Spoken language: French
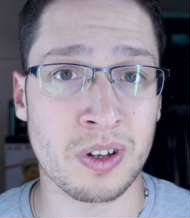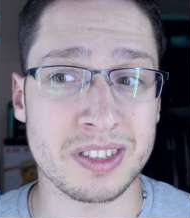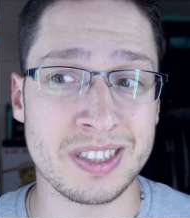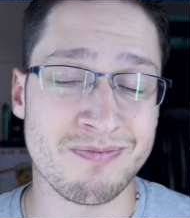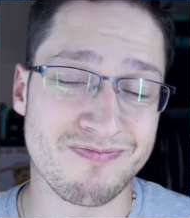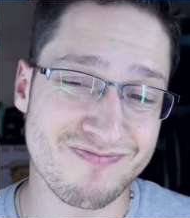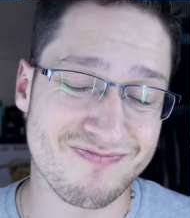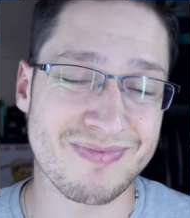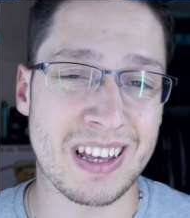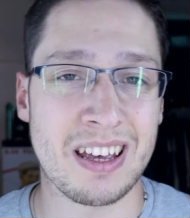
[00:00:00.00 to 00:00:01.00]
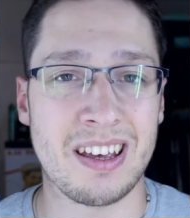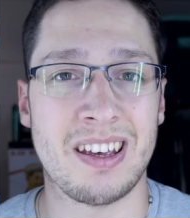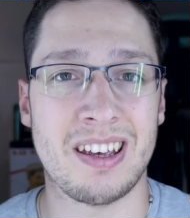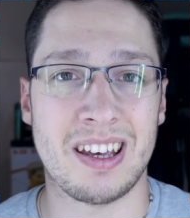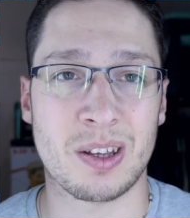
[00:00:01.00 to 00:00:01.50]
ordi
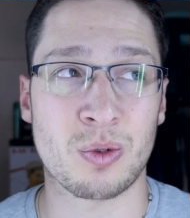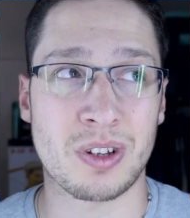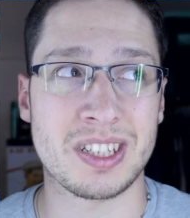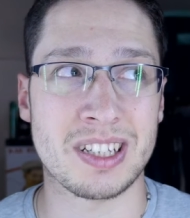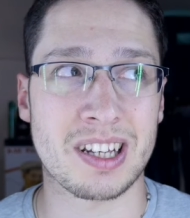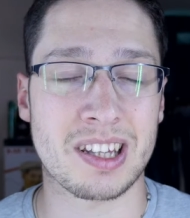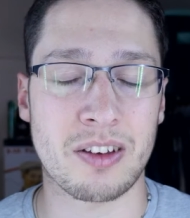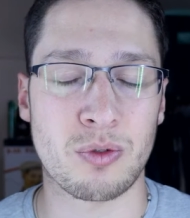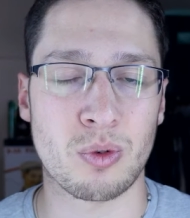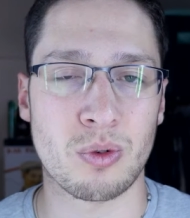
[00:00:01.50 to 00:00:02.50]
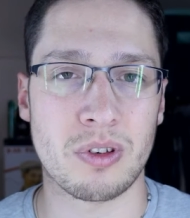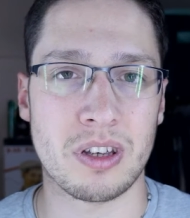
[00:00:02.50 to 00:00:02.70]
et que ton ordi est très très vieux,